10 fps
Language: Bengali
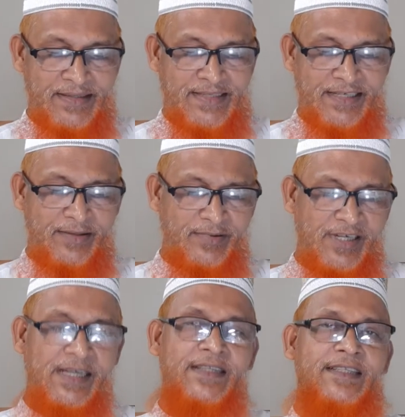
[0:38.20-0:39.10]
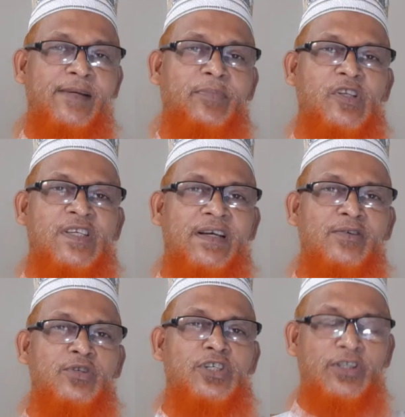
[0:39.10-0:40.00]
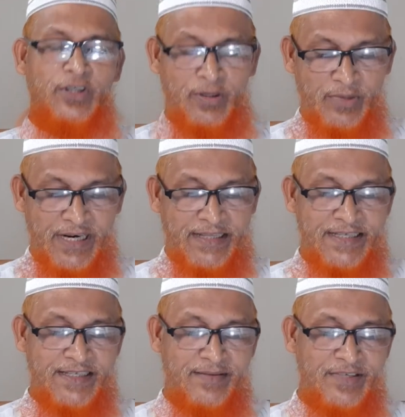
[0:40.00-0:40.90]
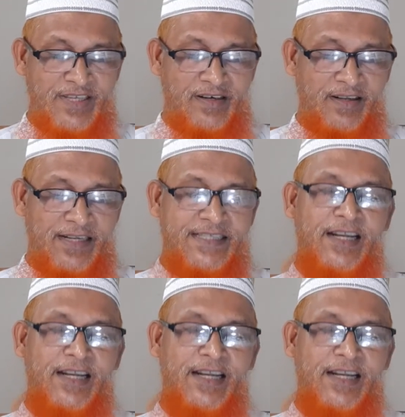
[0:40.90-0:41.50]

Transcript: সেই বুখারিতে পঞ্চান্ন উনসত্তর নম্বর হাদিস নবী সাল্লা